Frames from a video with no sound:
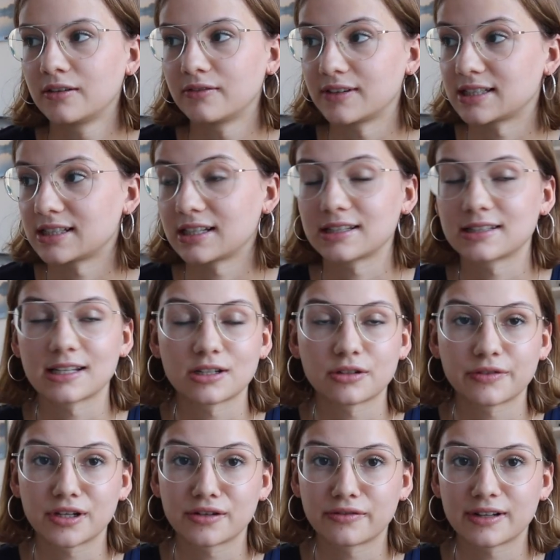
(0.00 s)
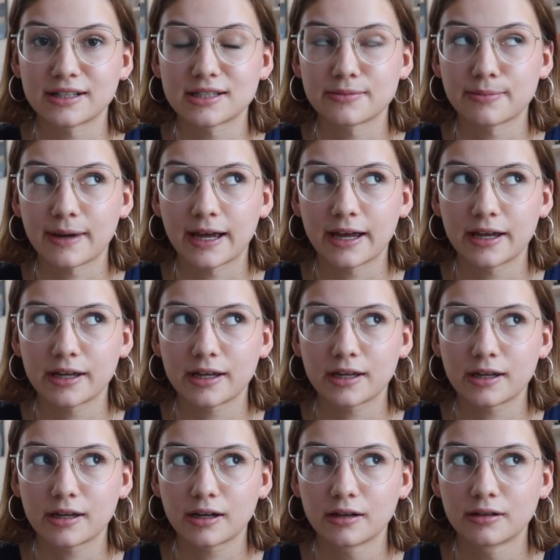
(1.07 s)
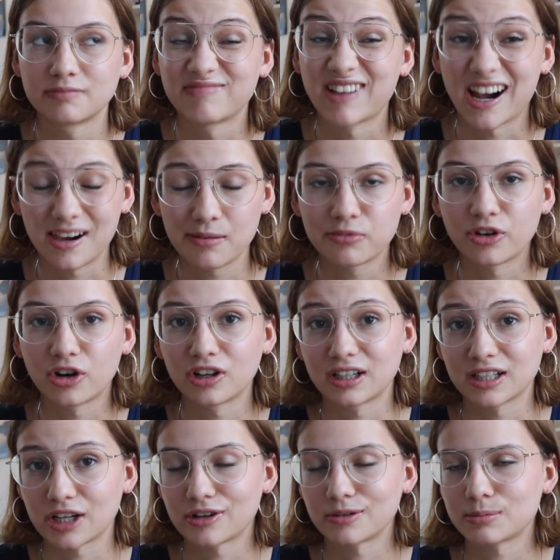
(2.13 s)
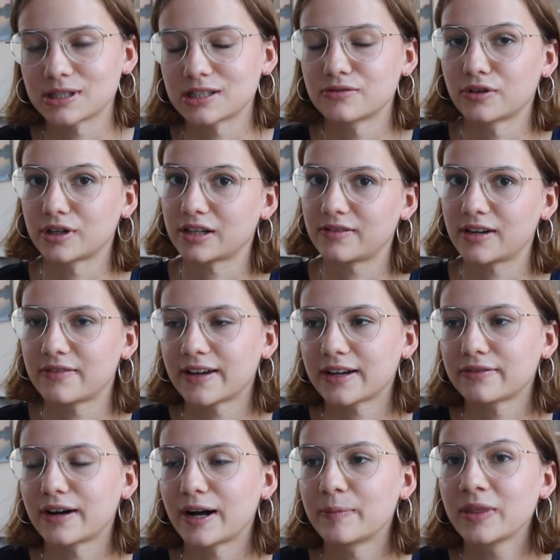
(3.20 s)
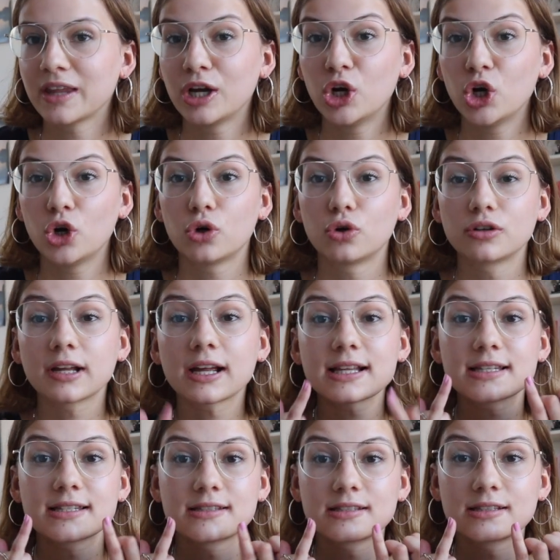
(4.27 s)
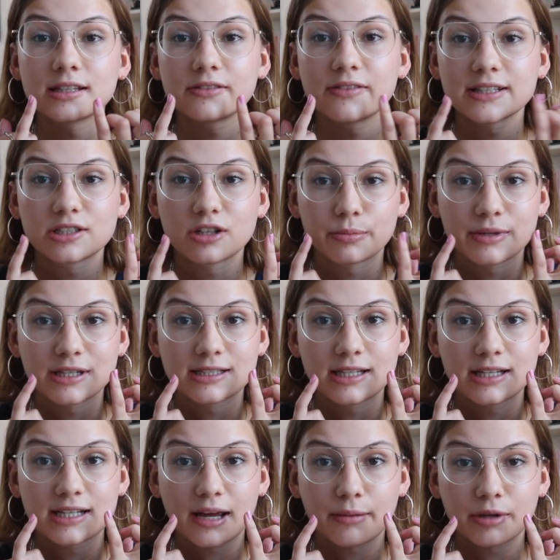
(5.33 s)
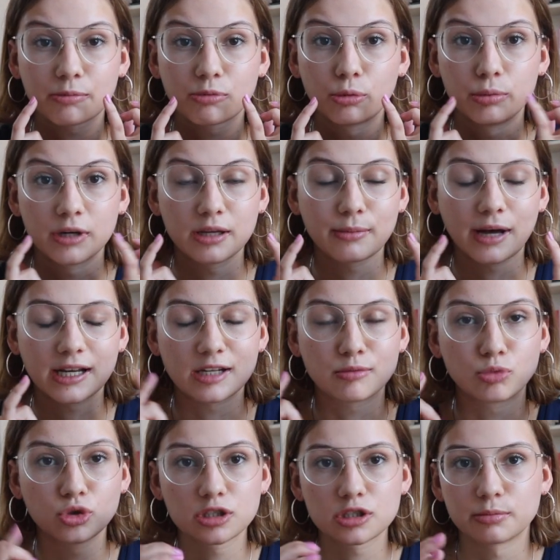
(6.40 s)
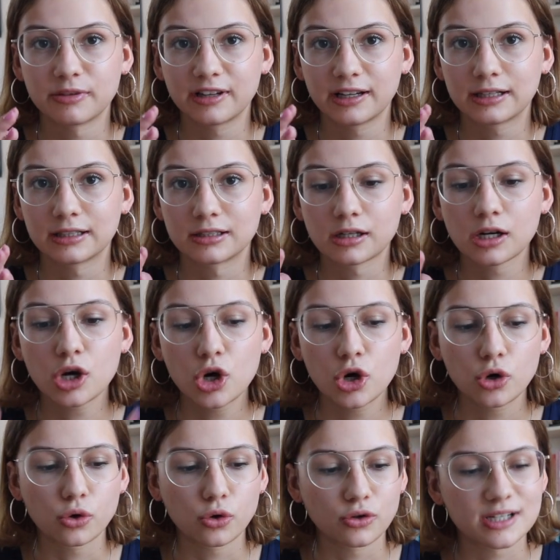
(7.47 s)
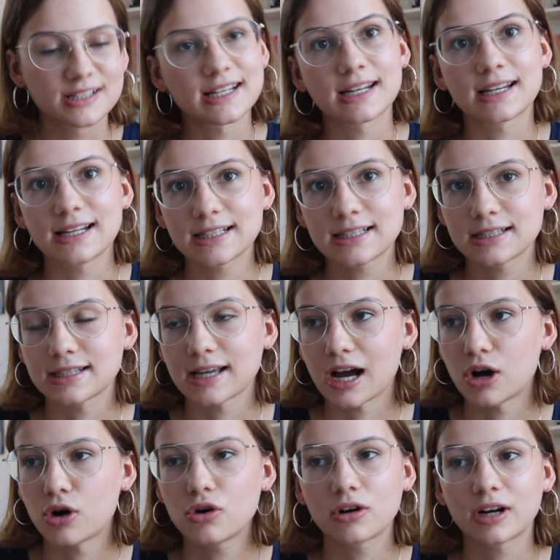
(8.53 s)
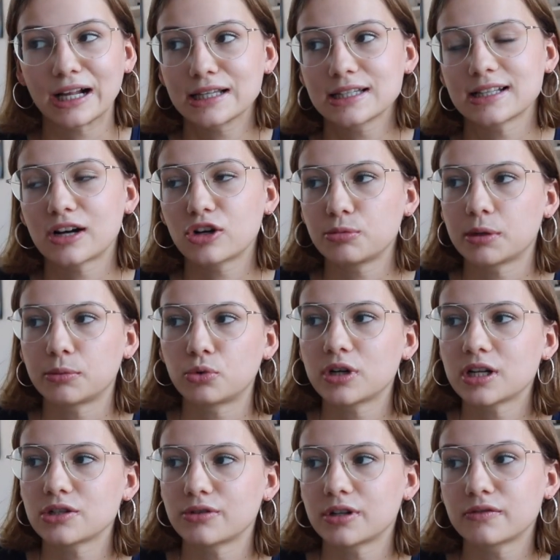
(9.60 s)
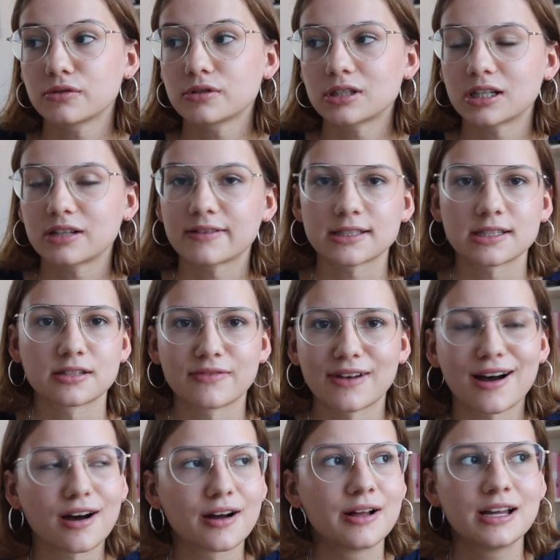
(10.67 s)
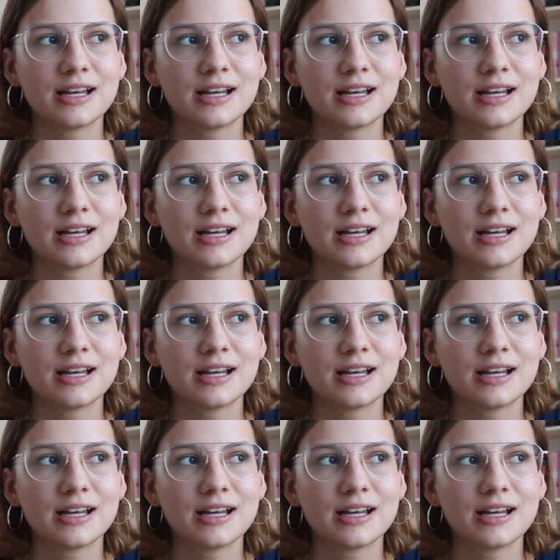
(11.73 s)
Weiß ich nicht, es hat auf jeden Fall zweieinhalb Wochen gedauert, bis es wirklich wieder weg war. Und jetzt, ich weiß nicht, ob ihr es seht, habe ich Probleme an den Mundwinkeln. Und das hatte ich letztes Jahr auch ganz lange über Monate und ich wusste nicht, was es war